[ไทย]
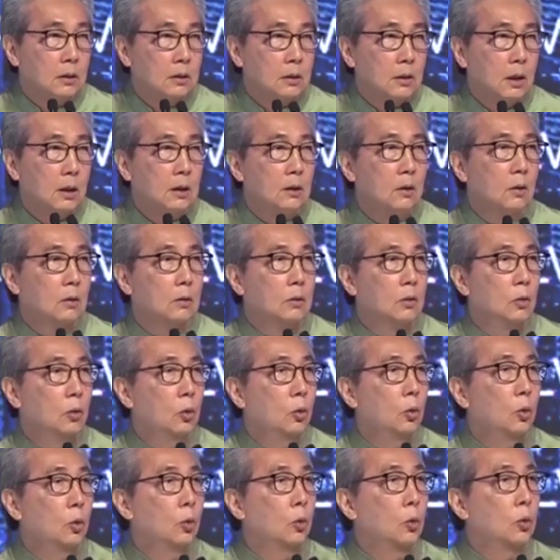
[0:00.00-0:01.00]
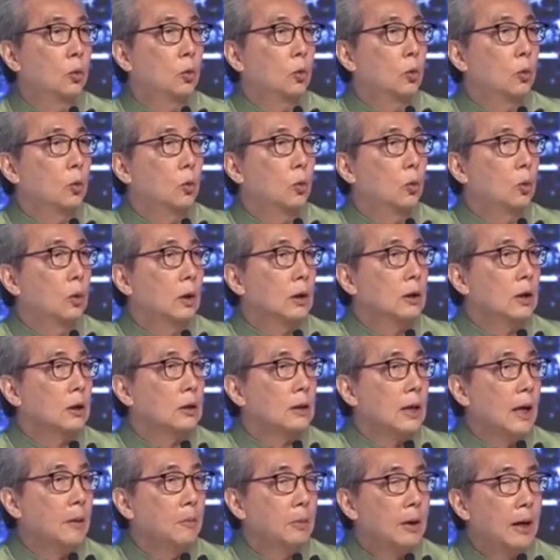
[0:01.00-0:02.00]
ท่านลองดูและติด
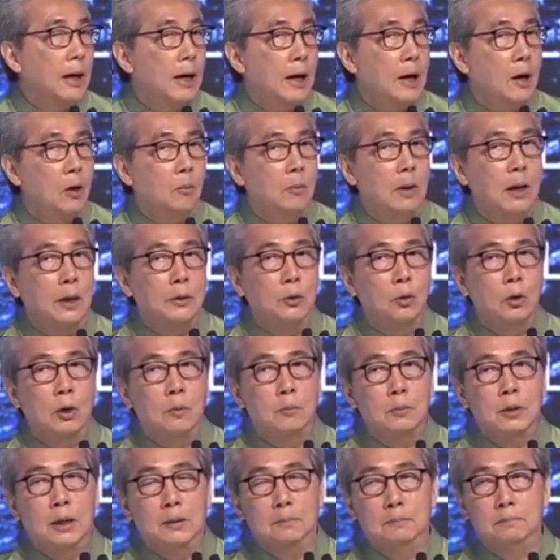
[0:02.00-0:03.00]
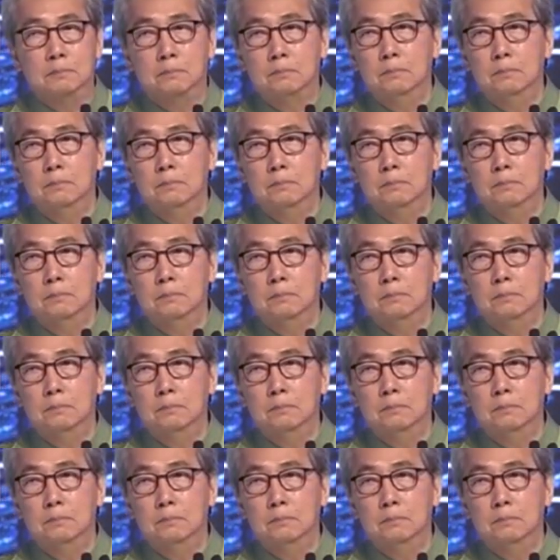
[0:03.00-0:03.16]
ตามข่าวมาโดยลำดับ